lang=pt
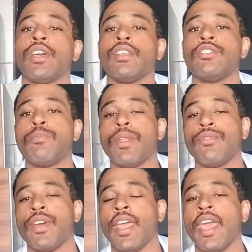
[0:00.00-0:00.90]
de
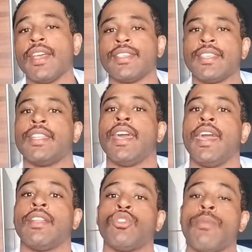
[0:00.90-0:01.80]
preferência,
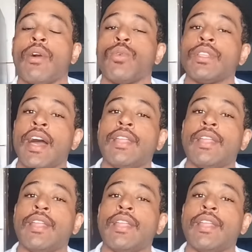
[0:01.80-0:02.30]
né, tomar cuidado